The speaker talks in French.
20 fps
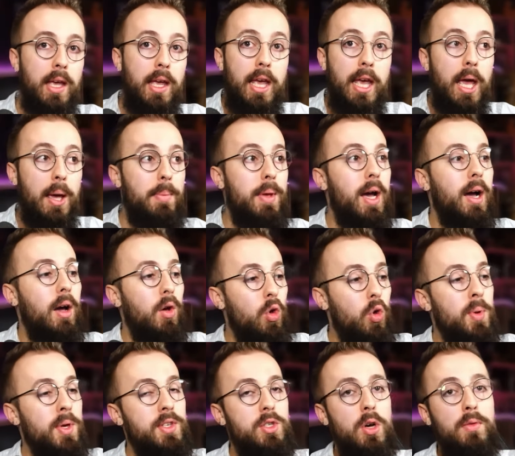eh bien,
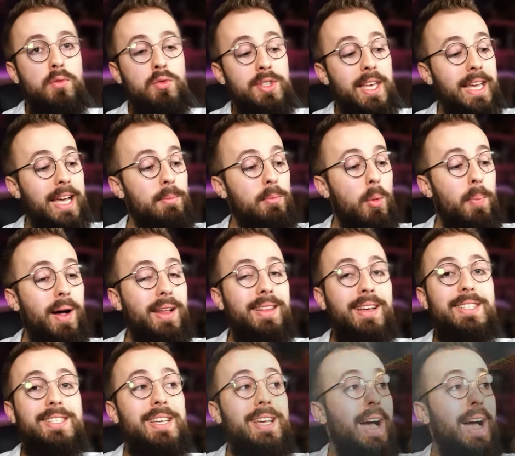Ubisoft nous a également partagé